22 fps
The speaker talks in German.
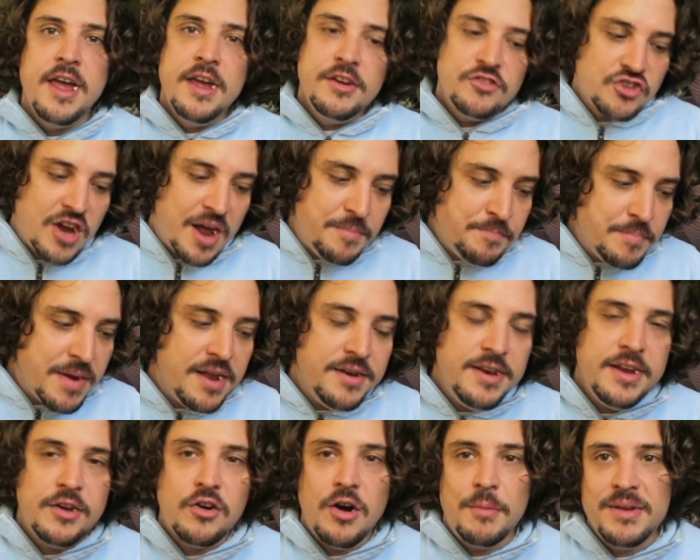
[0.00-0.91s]
Schreibt mir in
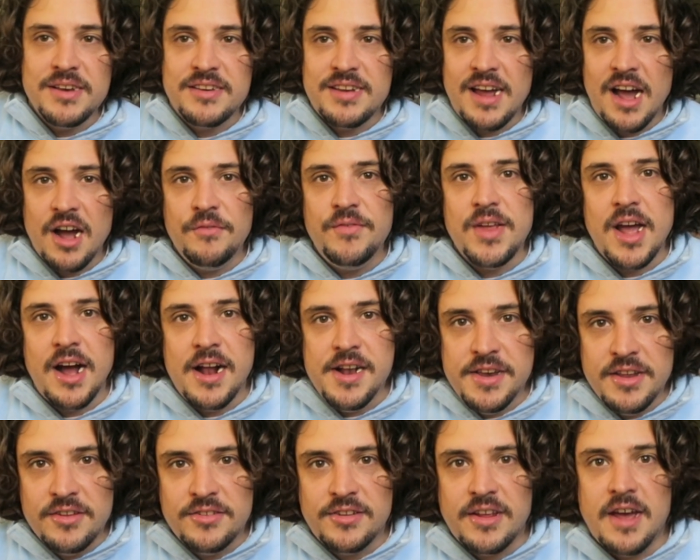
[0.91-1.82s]
die Kommentare, wie
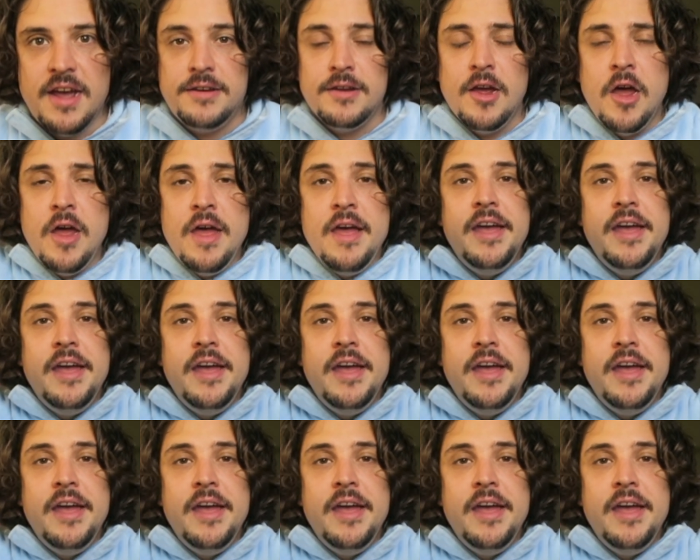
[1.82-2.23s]
alt ihr seid.